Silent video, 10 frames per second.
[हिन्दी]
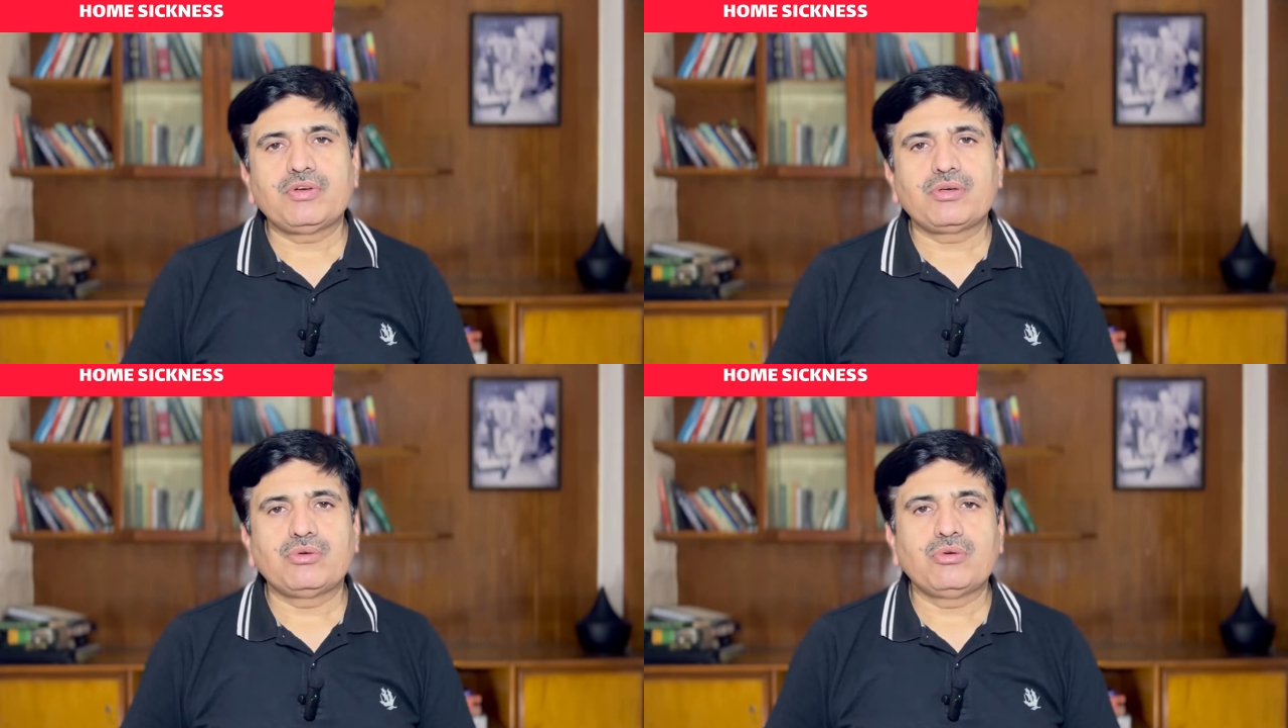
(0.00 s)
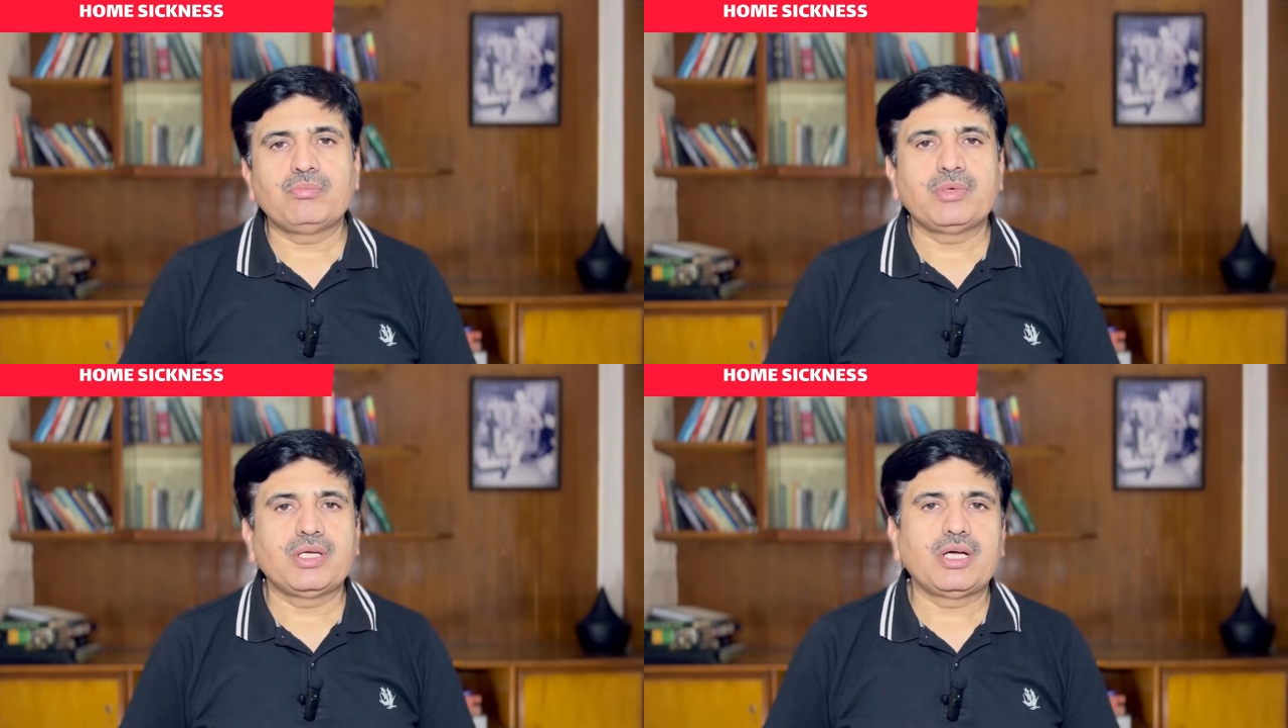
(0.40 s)
फॉर
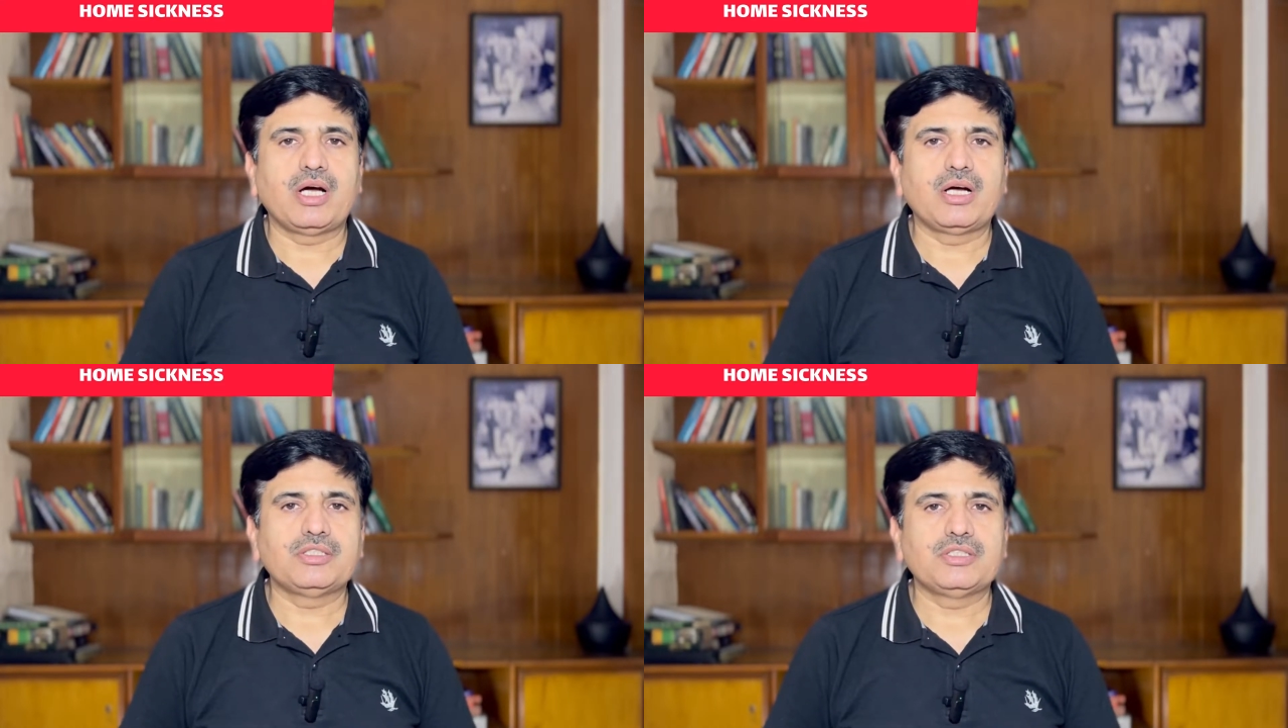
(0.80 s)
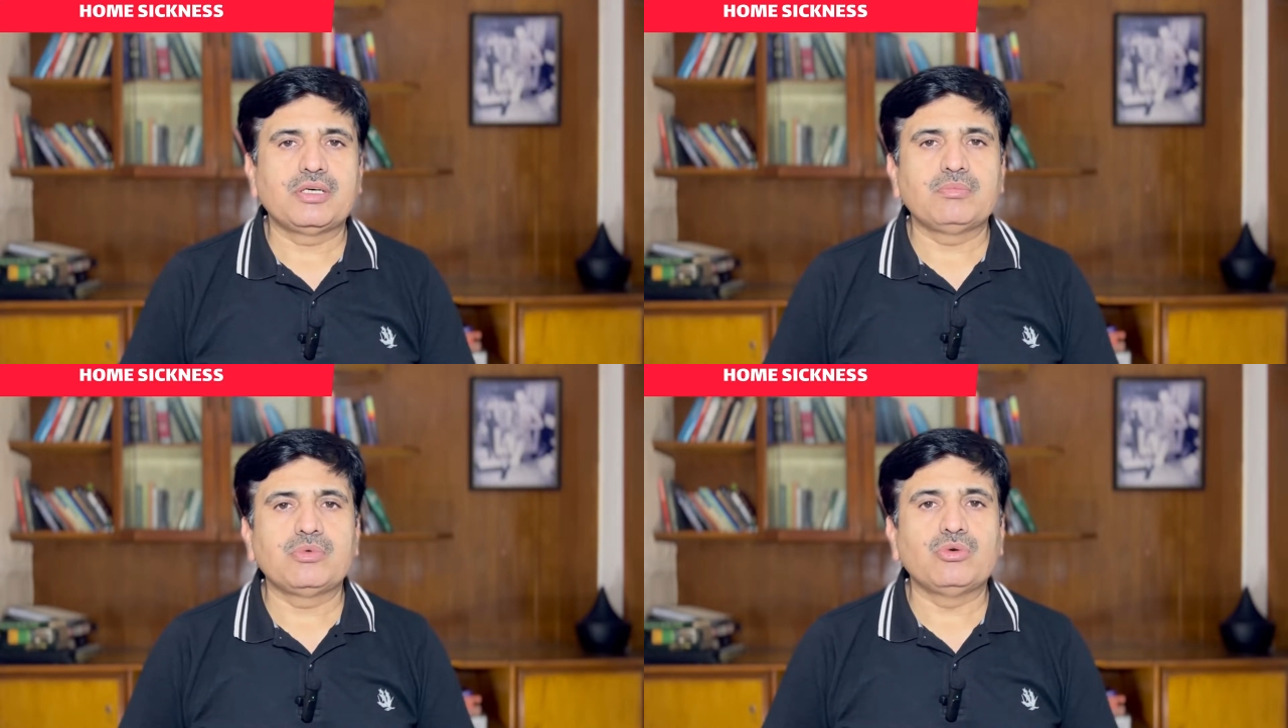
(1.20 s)
होम में आज
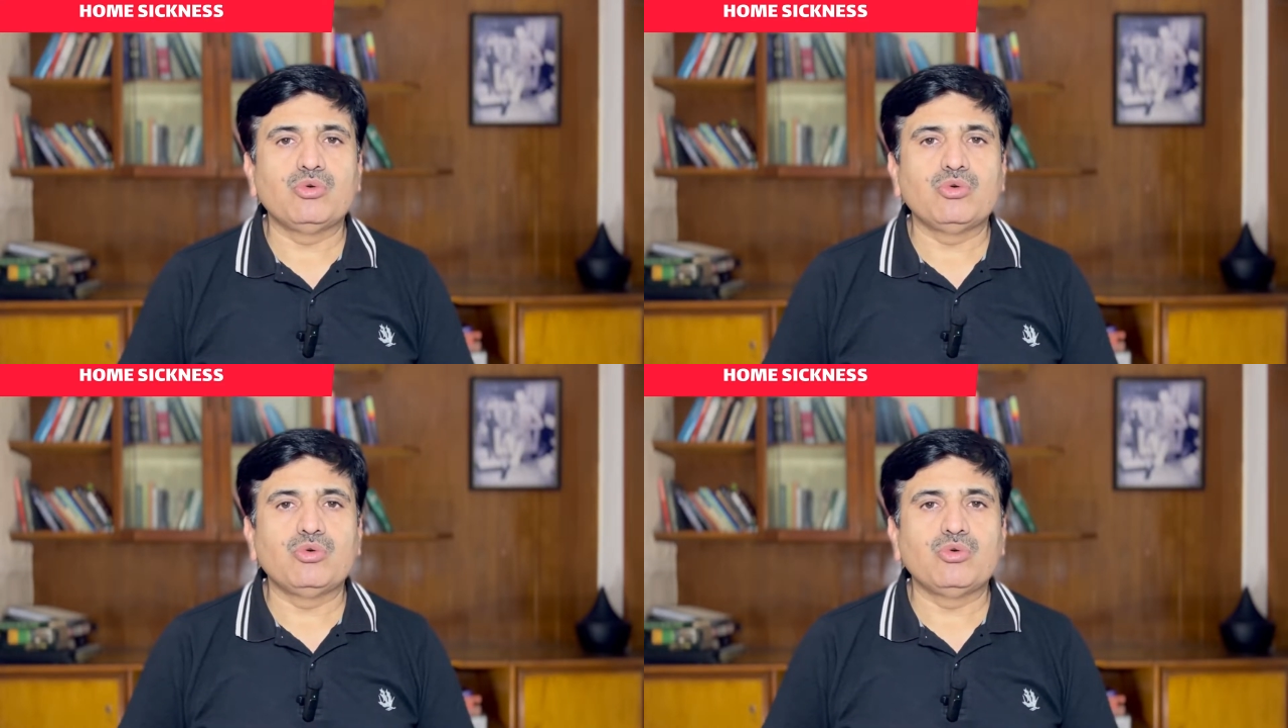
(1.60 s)
हम